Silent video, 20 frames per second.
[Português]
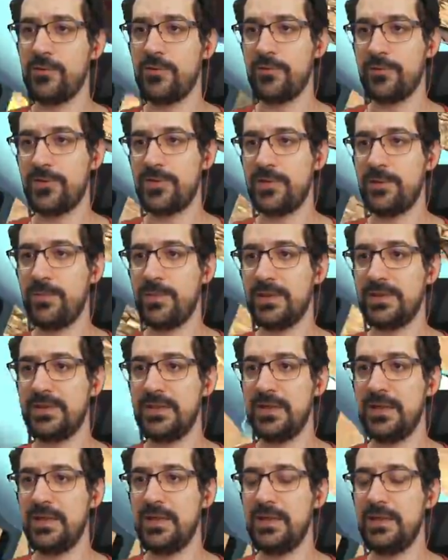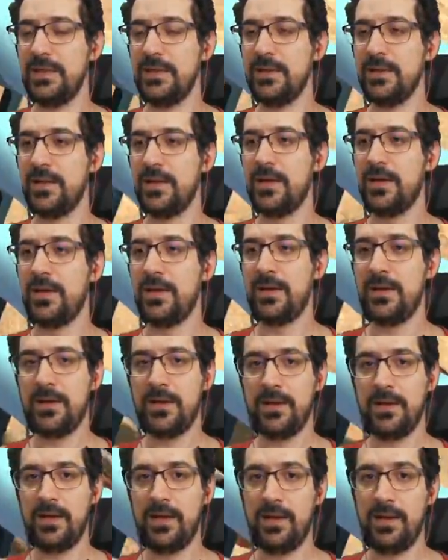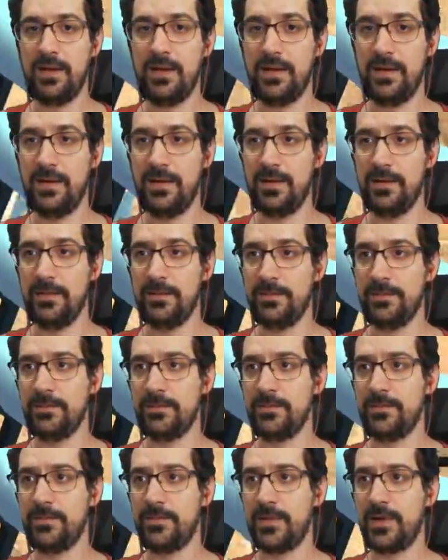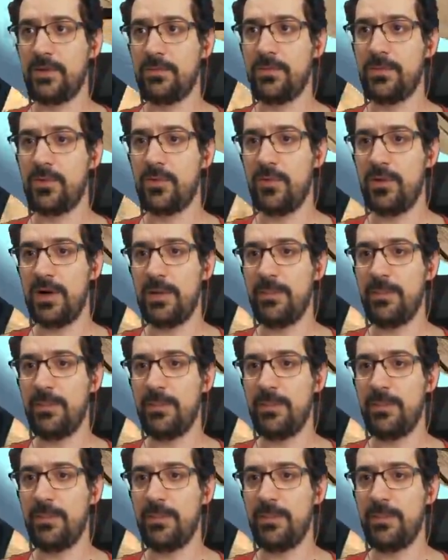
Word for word: de você manter ele é, com a